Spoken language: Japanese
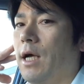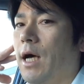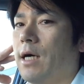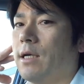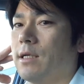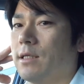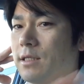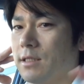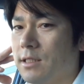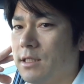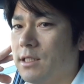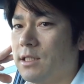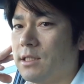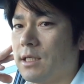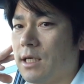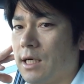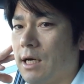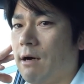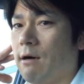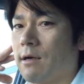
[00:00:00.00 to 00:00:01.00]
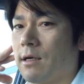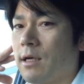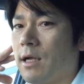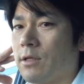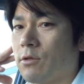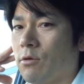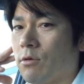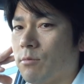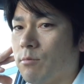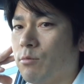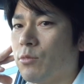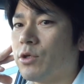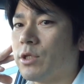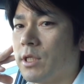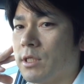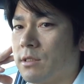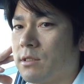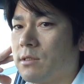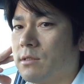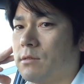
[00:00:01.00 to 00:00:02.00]
あなた自身が変わらないと無理
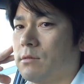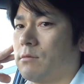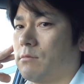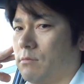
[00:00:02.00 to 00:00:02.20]
です